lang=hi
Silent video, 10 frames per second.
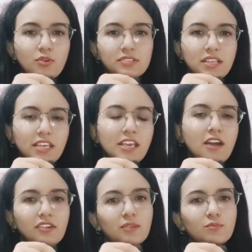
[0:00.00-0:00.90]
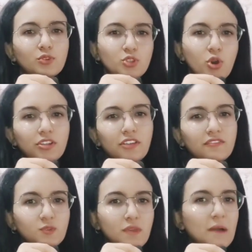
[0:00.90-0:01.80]
बुक्स देंगे या फिर हम कुछ और
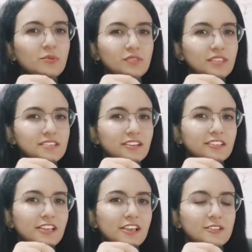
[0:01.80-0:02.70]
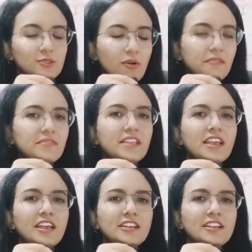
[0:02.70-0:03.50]
गिफ्ट्स भी आपको दे सकते हैं सो so,